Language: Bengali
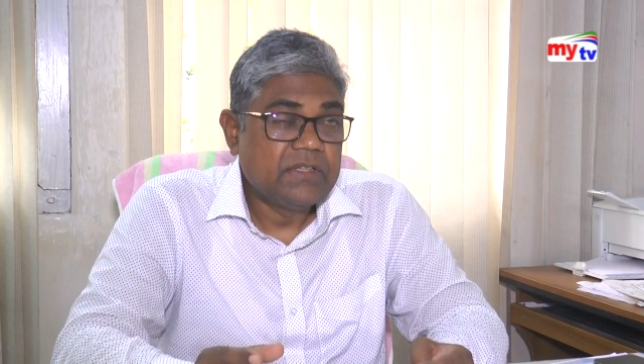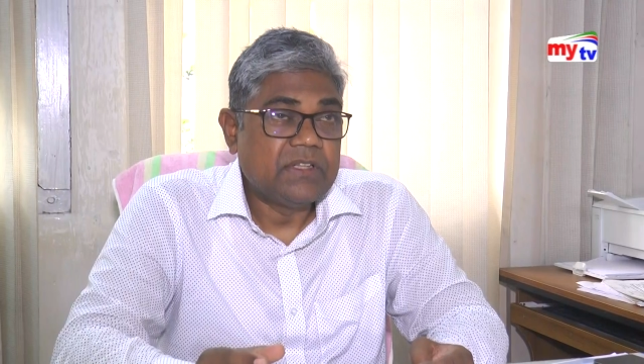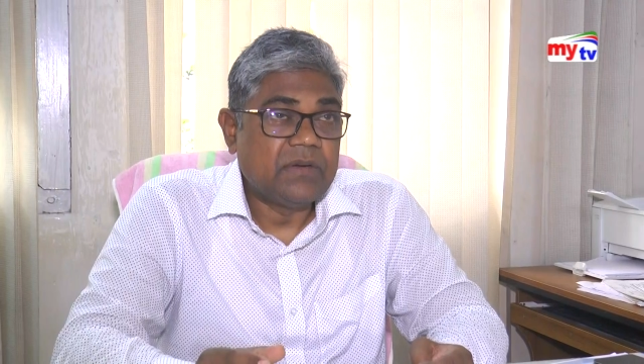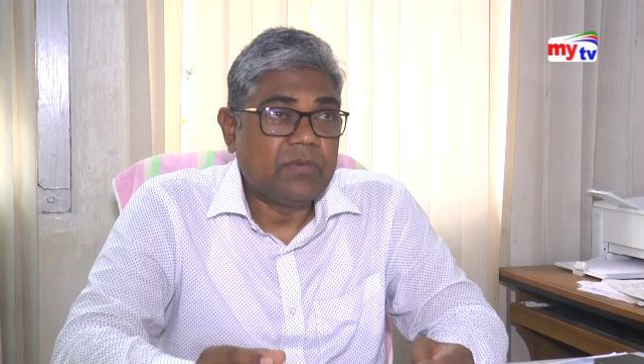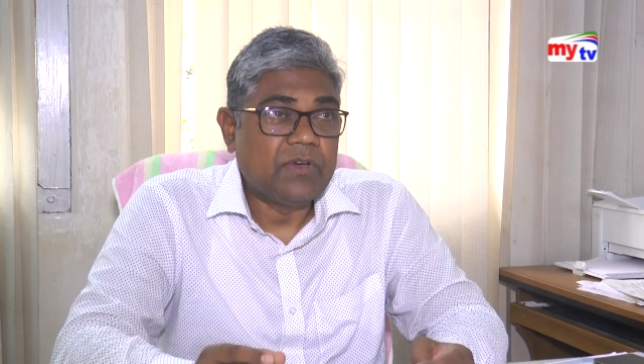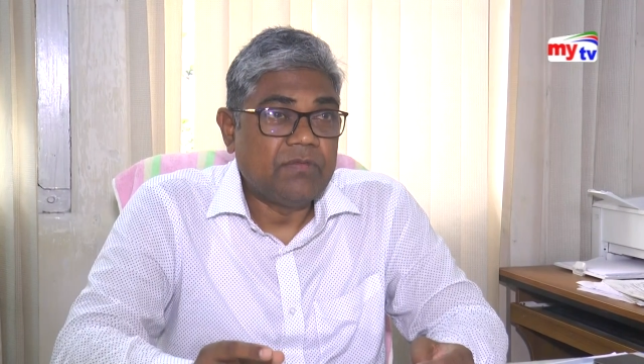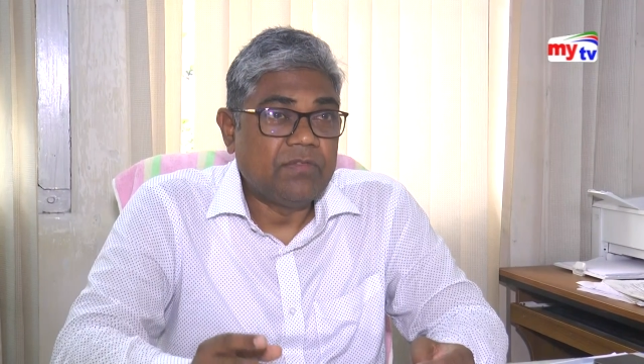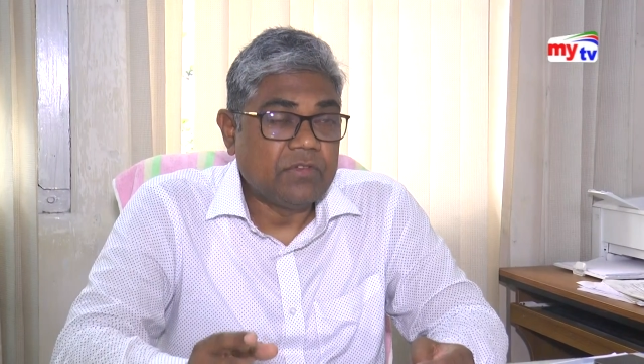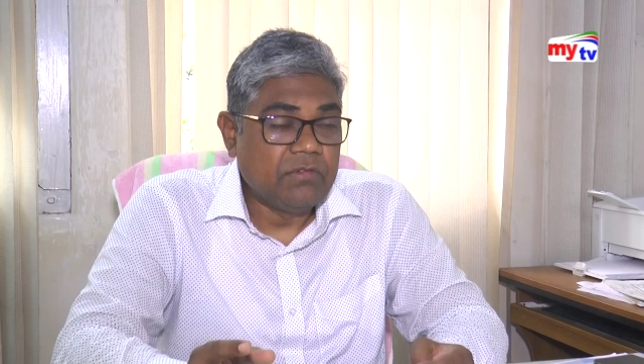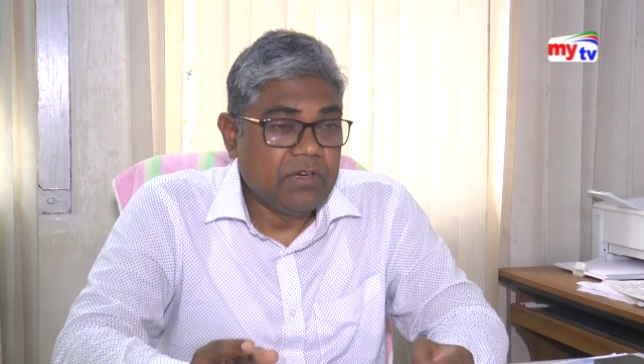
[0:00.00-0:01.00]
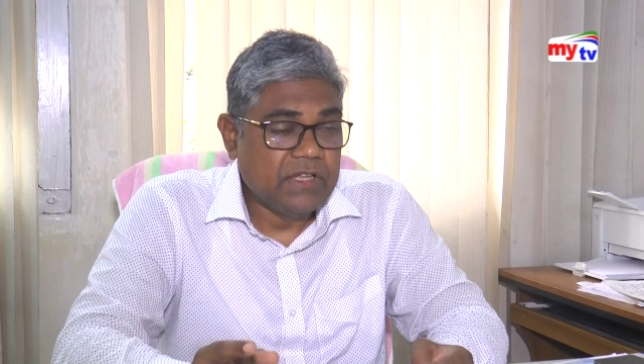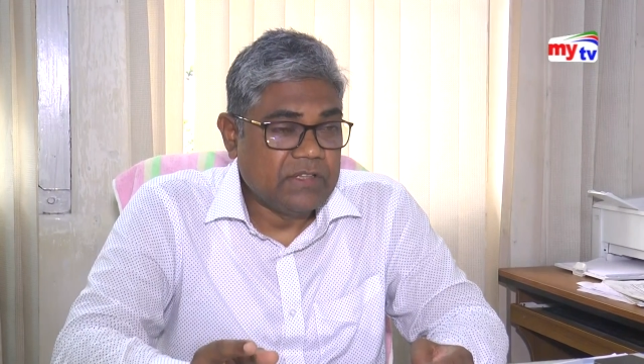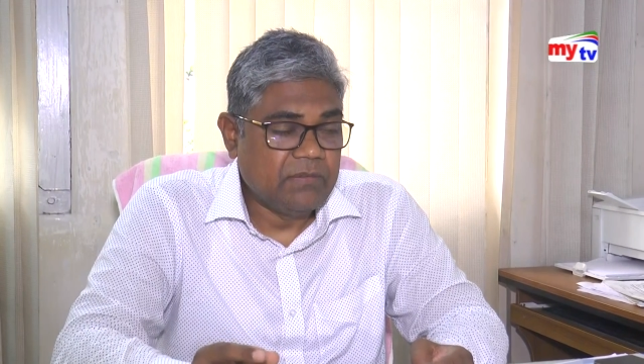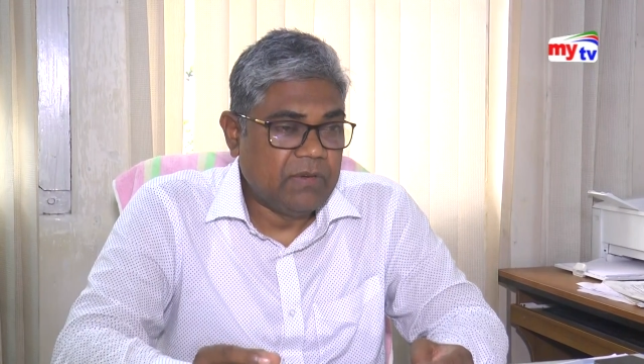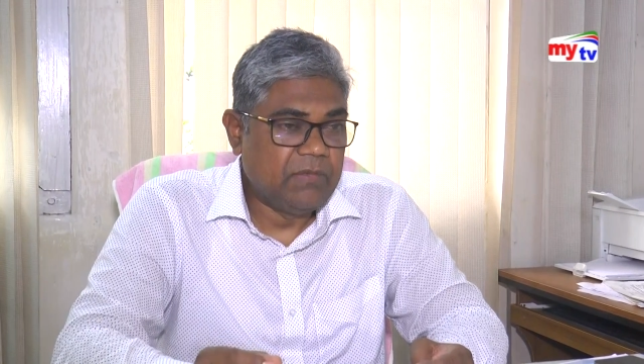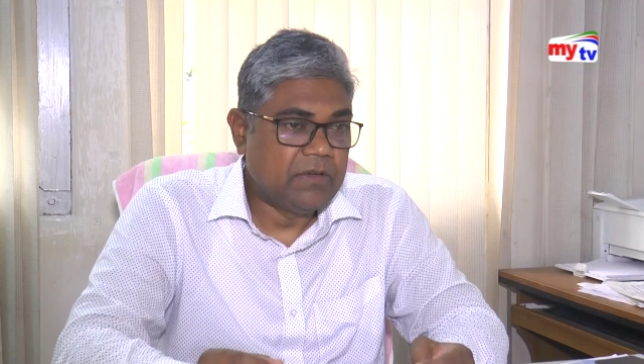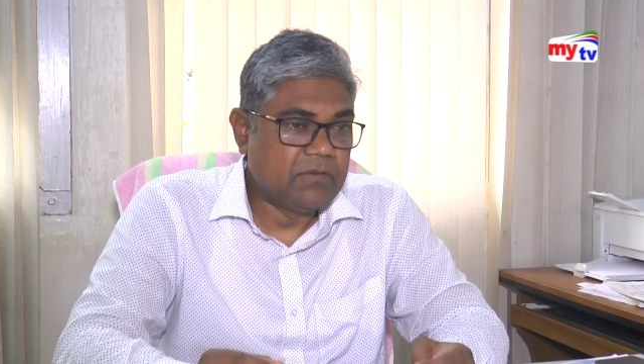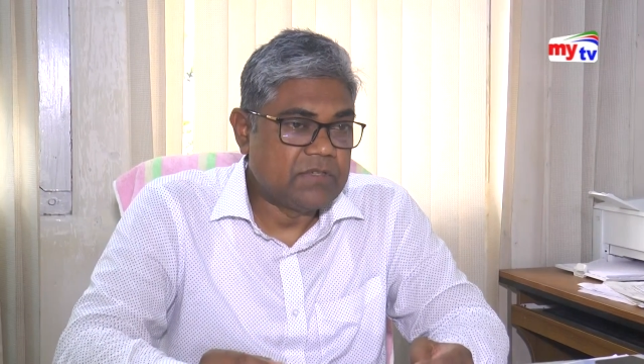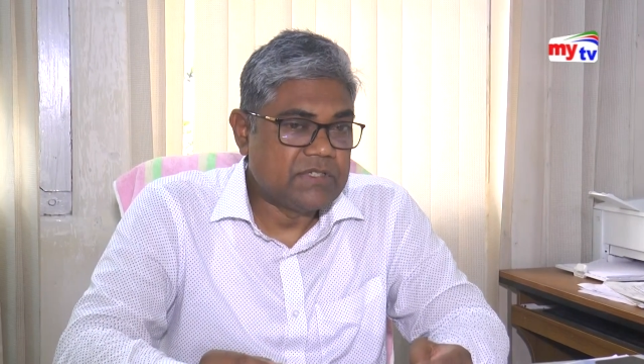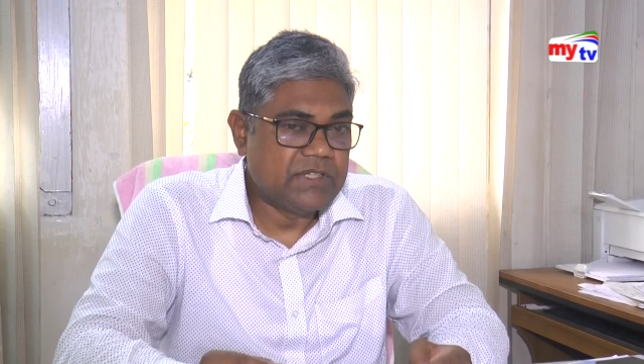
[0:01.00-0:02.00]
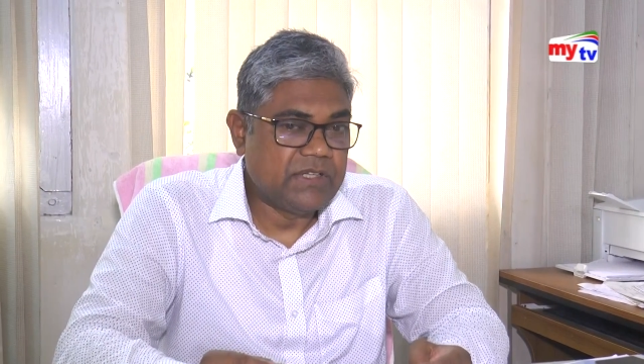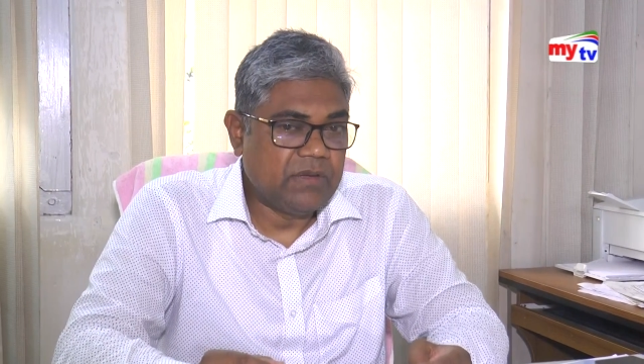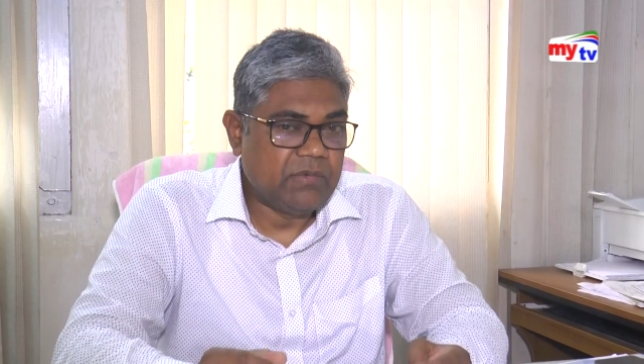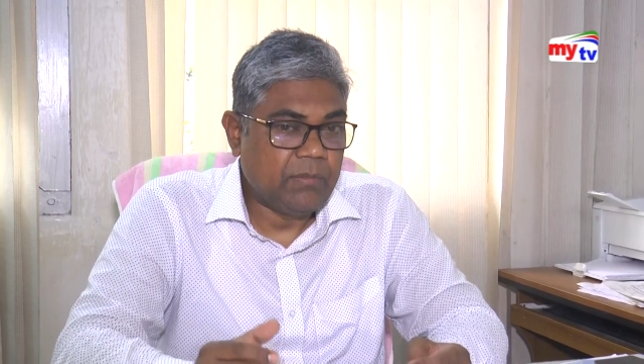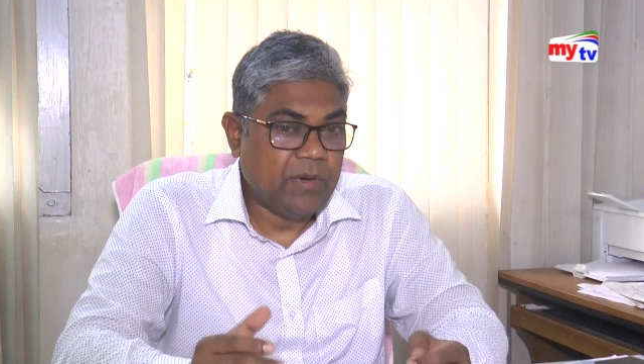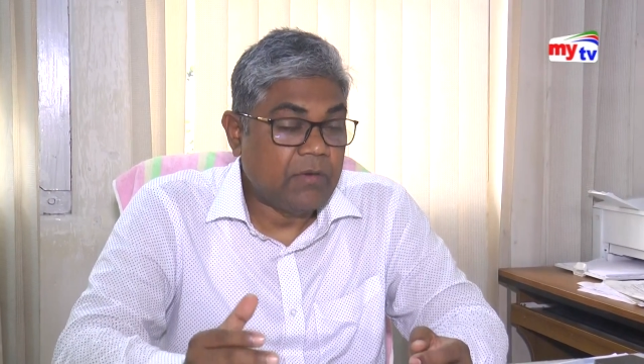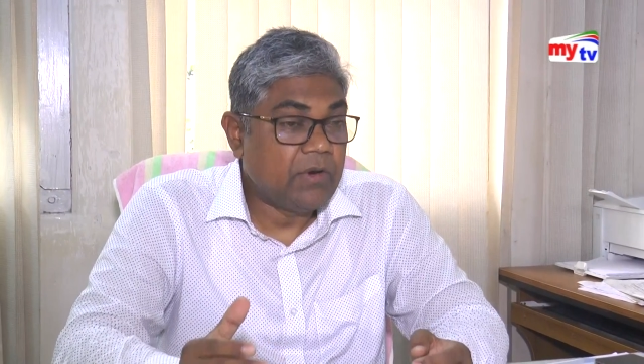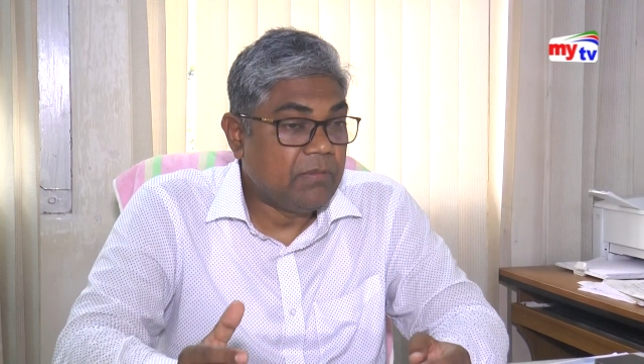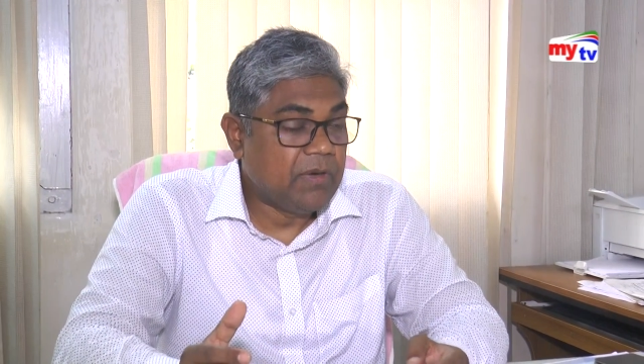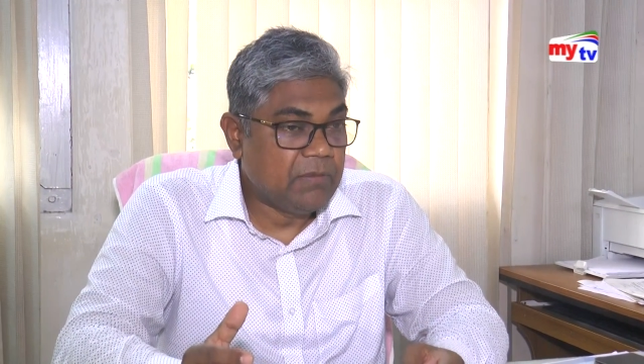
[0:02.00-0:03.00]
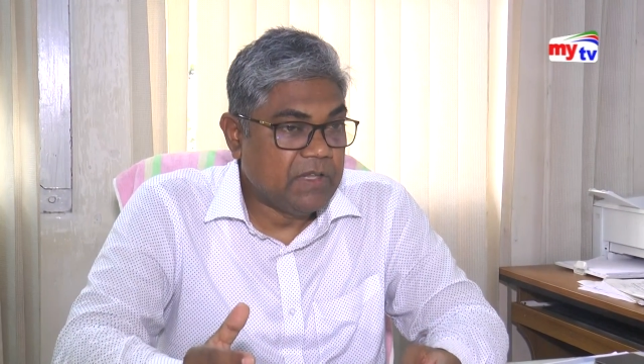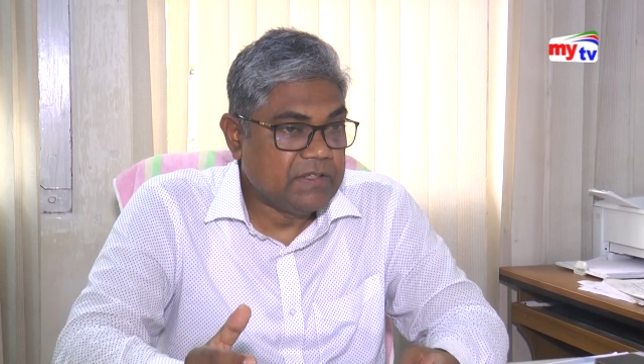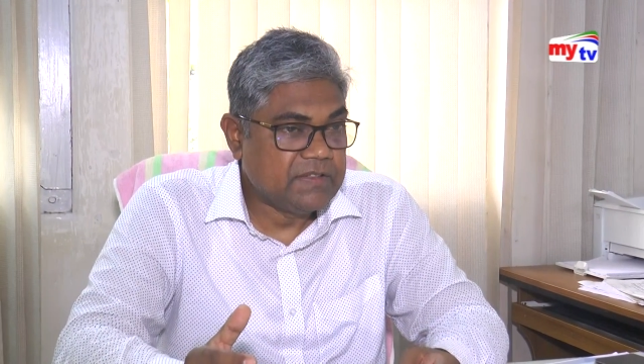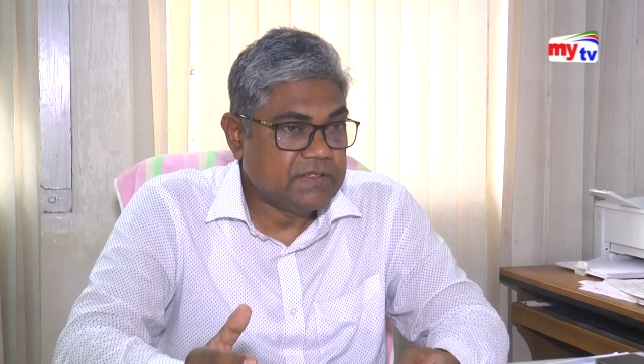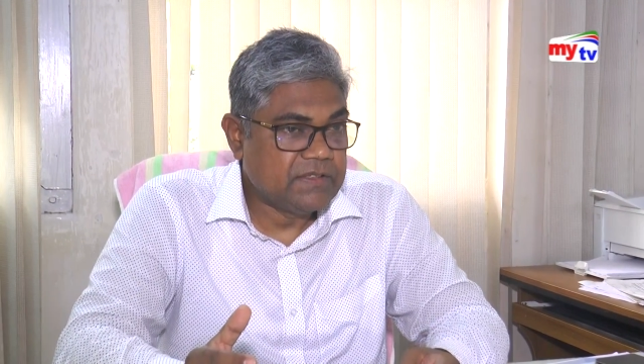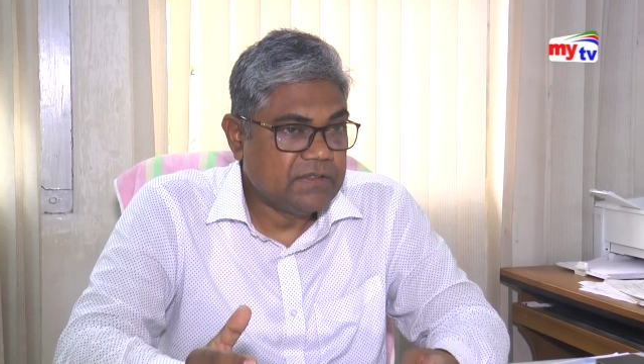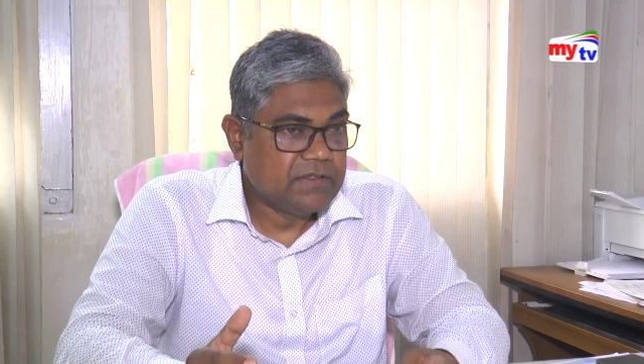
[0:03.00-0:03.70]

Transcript: তারপরে ফতুল্লাতে মামলা করছি আমরা বারোটা মামলা দিছি